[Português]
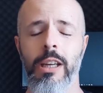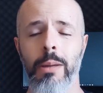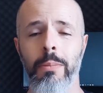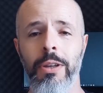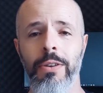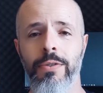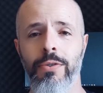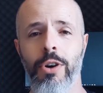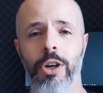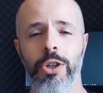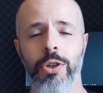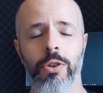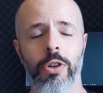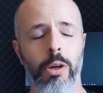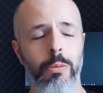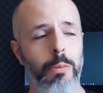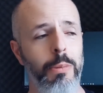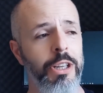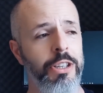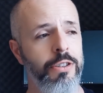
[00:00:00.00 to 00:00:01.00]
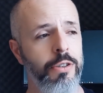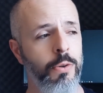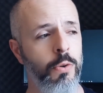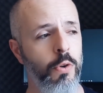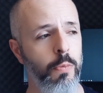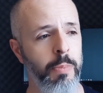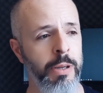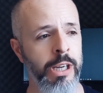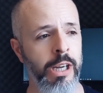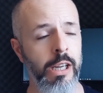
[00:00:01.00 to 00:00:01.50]
que me foge o nome, me
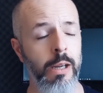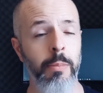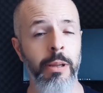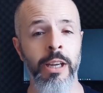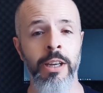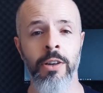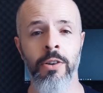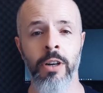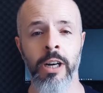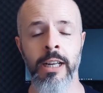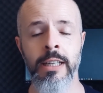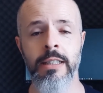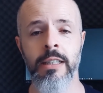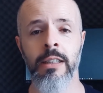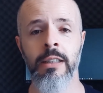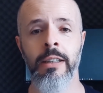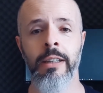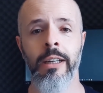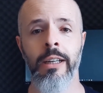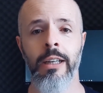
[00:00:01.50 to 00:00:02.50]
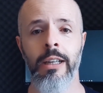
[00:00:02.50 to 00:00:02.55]
desculpem aí a minha ignorância,